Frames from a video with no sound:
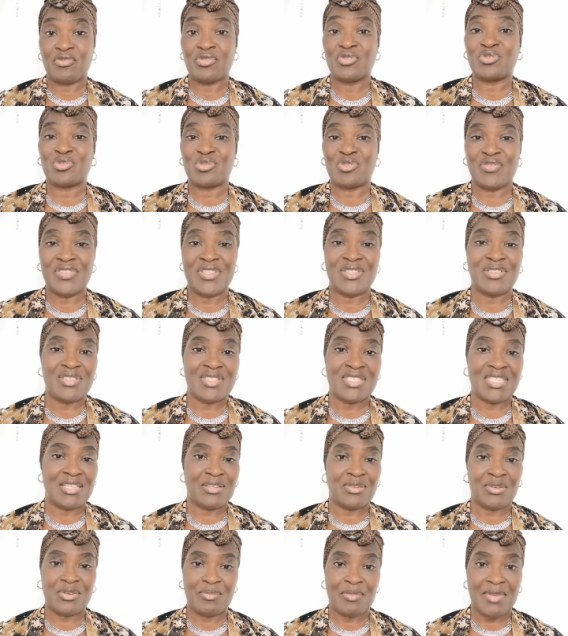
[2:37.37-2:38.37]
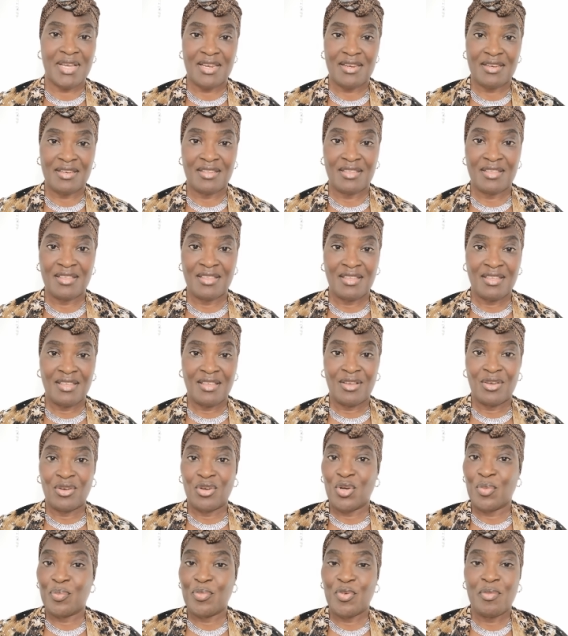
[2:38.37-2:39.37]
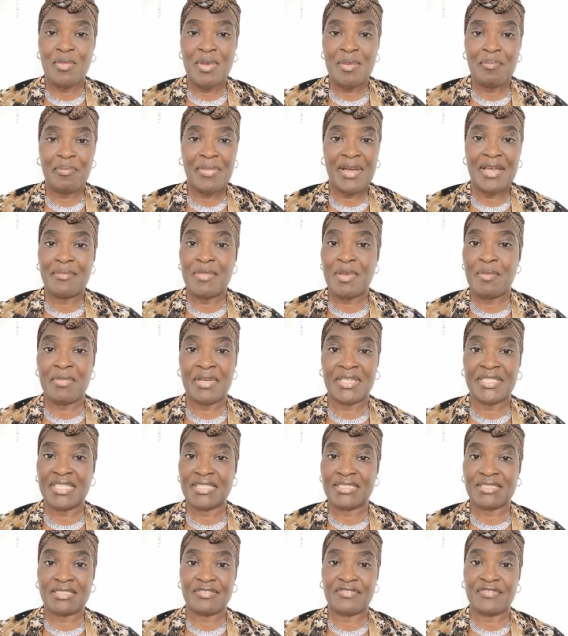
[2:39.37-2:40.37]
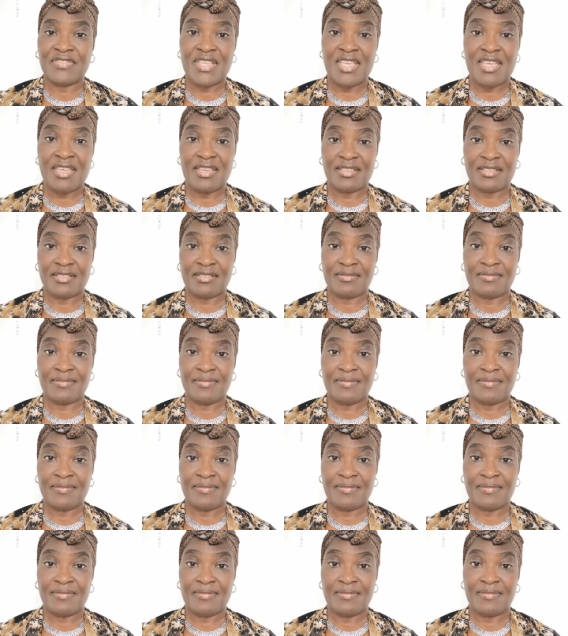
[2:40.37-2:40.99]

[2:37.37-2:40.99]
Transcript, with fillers: vous trouvez que c'est normal On peut même pas même en être fier.